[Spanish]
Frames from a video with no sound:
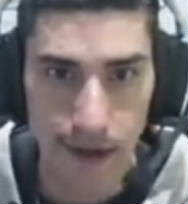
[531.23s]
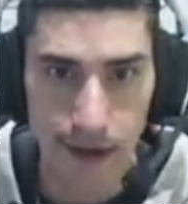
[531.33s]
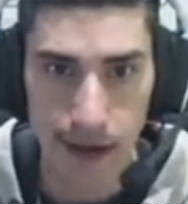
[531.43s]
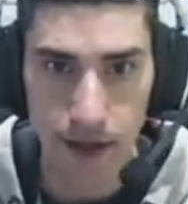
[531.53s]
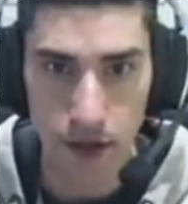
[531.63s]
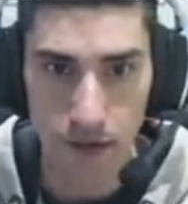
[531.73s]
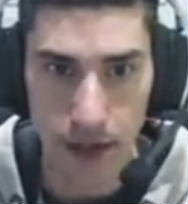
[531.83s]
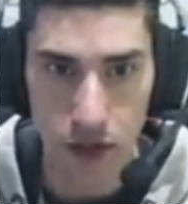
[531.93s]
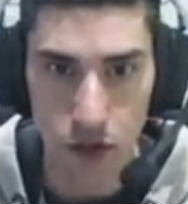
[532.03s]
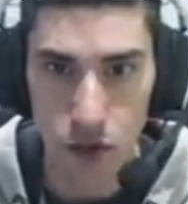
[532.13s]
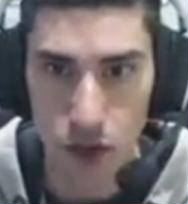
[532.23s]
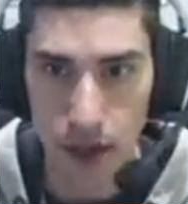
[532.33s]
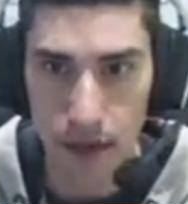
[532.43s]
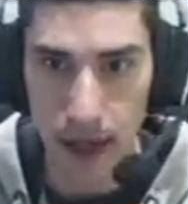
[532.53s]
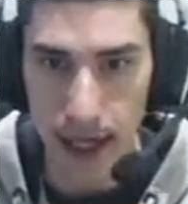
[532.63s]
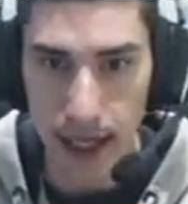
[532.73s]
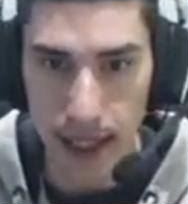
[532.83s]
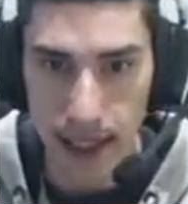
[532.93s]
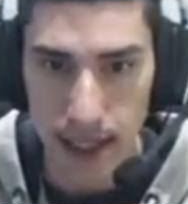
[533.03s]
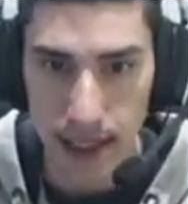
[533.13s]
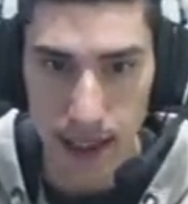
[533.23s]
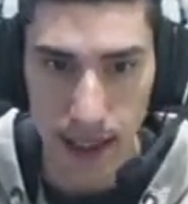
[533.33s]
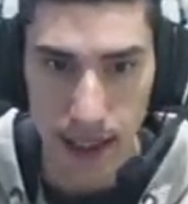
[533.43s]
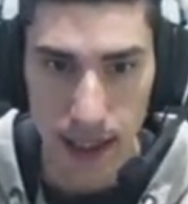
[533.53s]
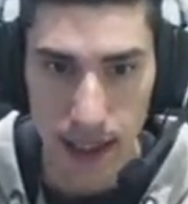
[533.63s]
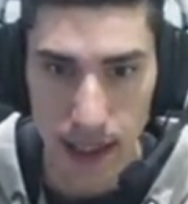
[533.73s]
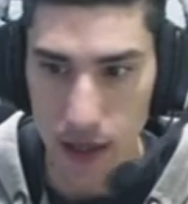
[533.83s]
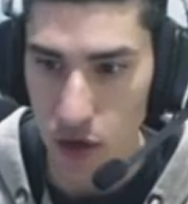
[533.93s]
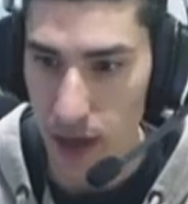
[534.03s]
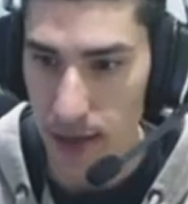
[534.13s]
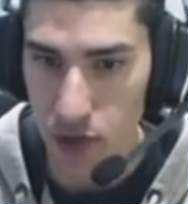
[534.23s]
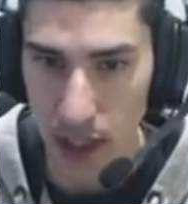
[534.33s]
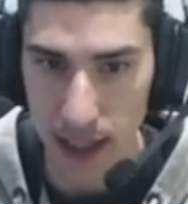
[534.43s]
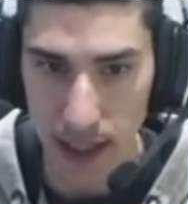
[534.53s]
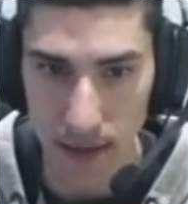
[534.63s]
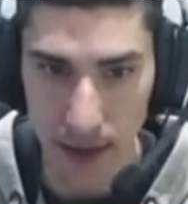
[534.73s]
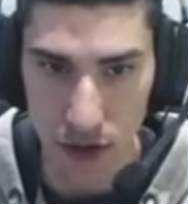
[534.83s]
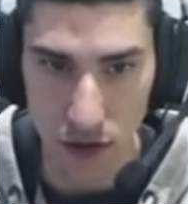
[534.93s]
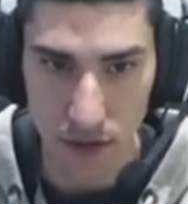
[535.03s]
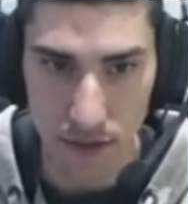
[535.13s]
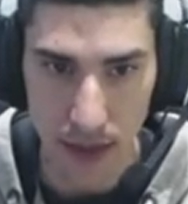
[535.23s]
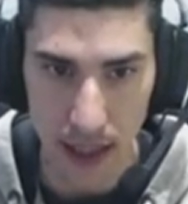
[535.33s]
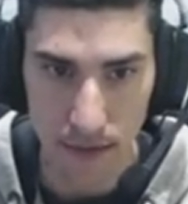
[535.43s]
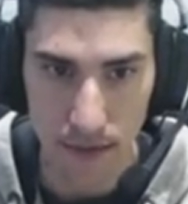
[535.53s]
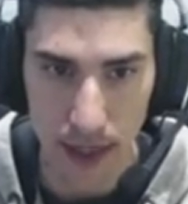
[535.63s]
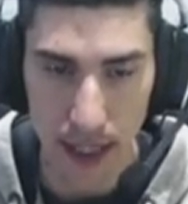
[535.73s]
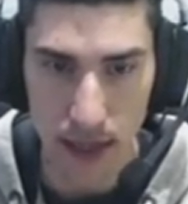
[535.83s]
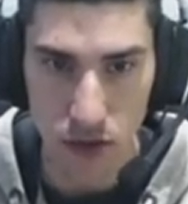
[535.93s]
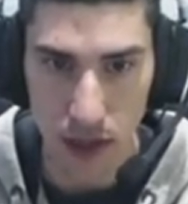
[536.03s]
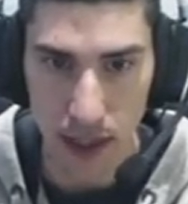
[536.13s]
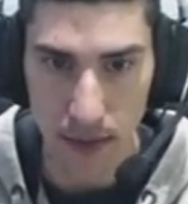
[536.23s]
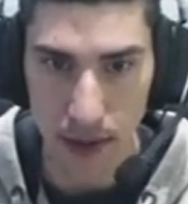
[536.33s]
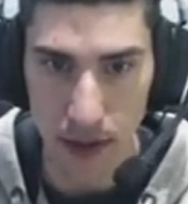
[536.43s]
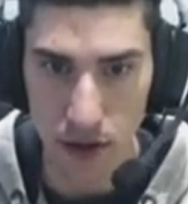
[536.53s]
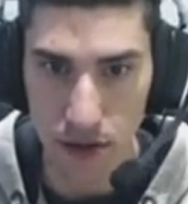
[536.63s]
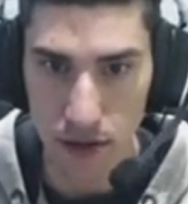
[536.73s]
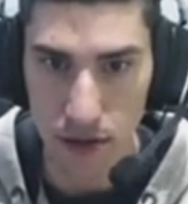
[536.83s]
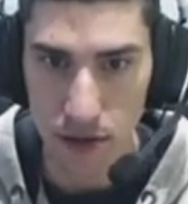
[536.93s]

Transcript: Entonces, tú te vienes y cogíamos aquí el vellón, ¿vale? Vienes, coges el vellón